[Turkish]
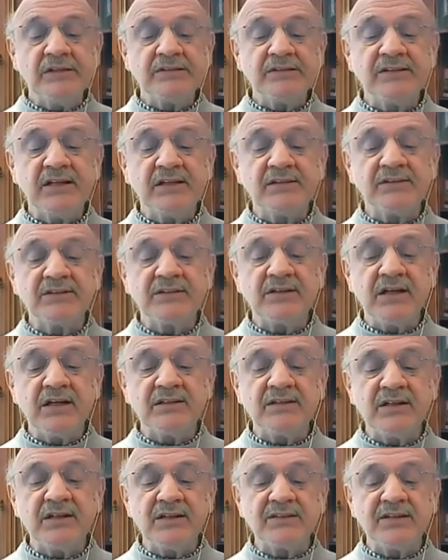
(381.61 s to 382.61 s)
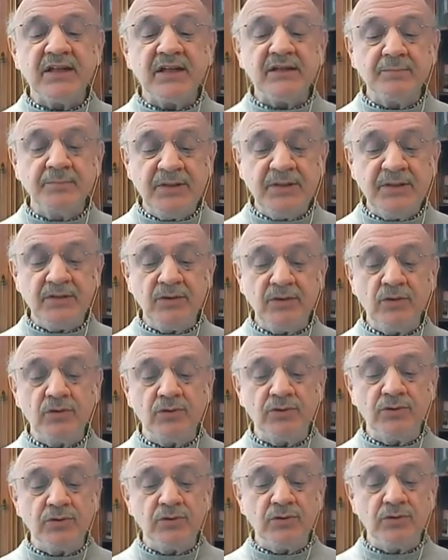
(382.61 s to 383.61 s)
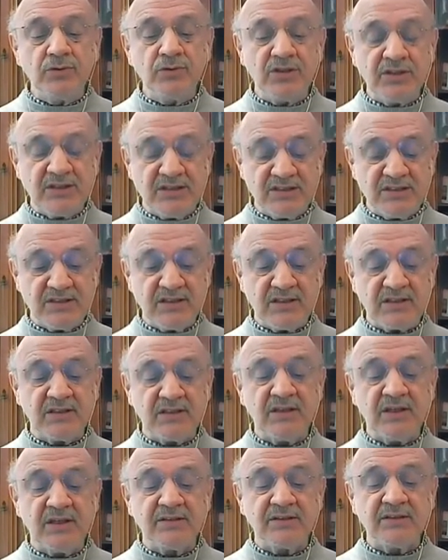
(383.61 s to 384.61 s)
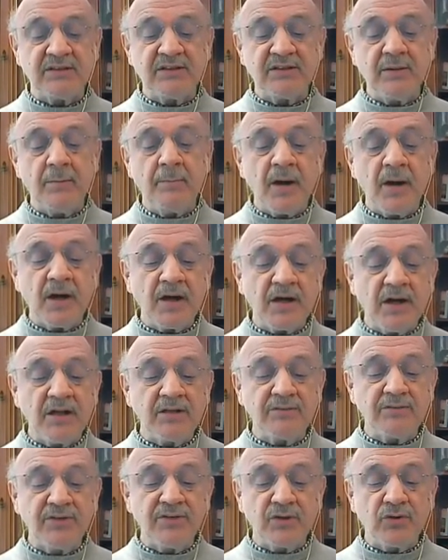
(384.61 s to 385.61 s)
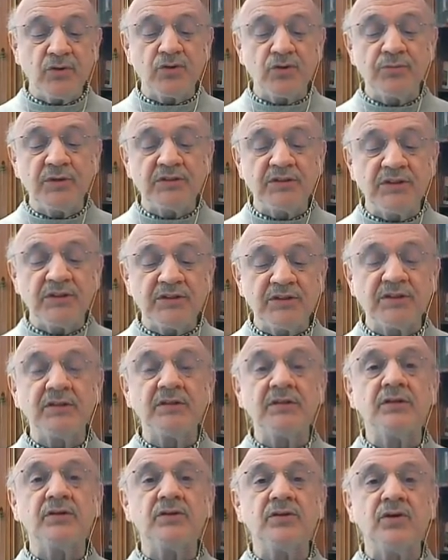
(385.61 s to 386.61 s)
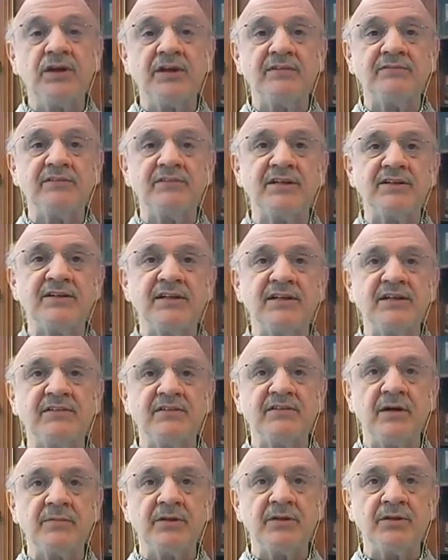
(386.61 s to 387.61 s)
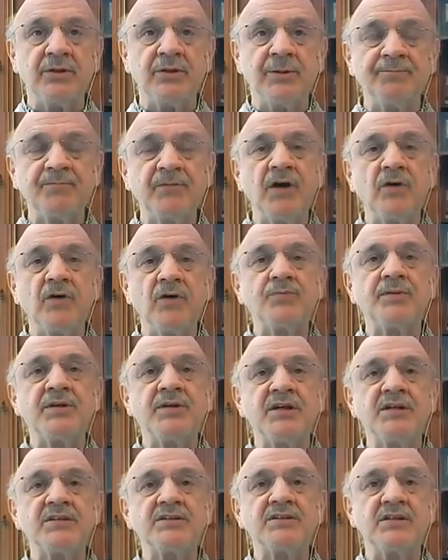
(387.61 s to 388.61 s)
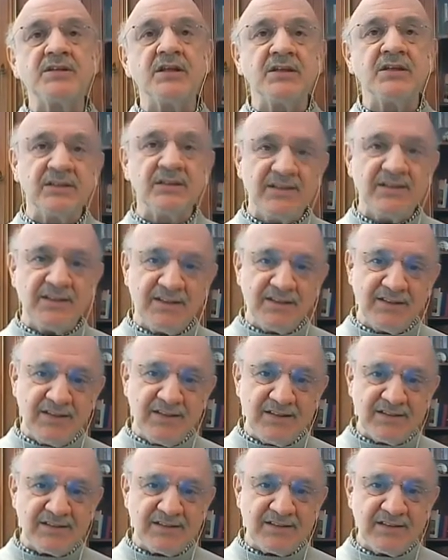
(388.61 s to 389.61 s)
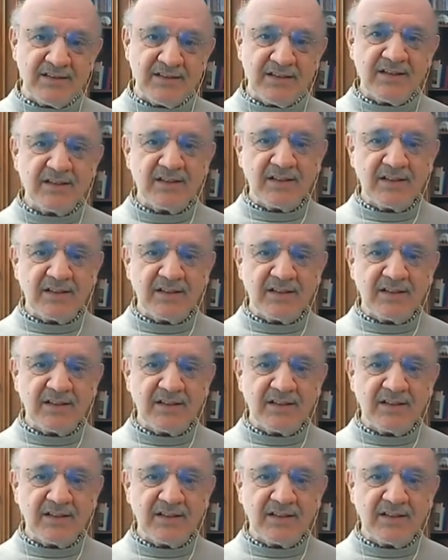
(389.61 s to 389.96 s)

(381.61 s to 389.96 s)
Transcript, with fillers: Saldırganlardan biri öldürüldü, ikisi yakalandı. Bakan ve korumaları görevlerine devam ediyor. Avrupa'ya geçtik, İngiltere'deyiz.